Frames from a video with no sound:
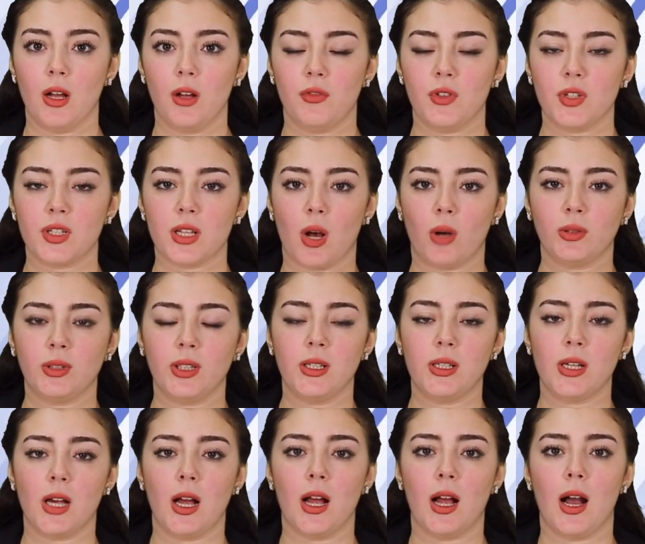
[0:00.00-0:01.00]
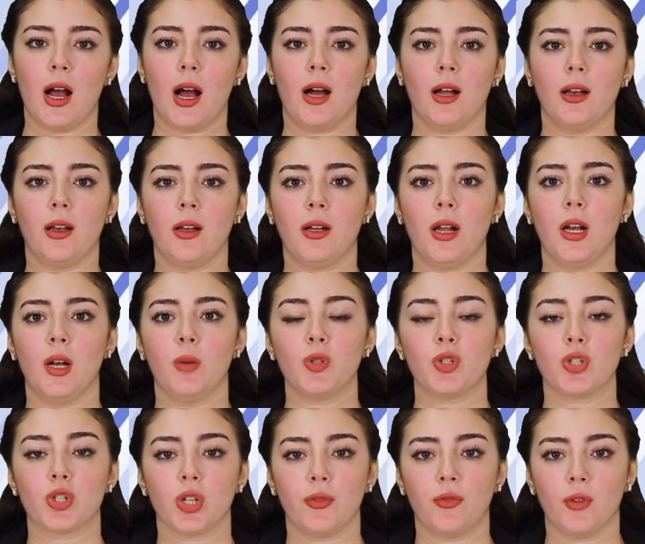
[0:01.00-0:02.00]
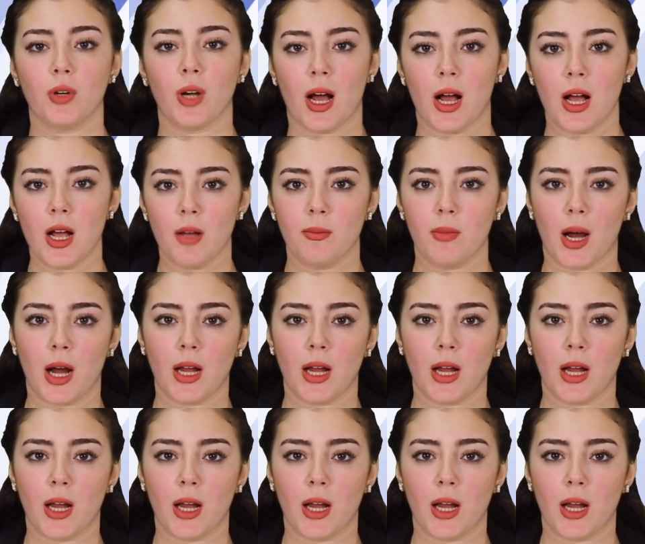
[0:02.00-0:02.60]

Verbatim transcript: في السعودية أعلن المشرف العام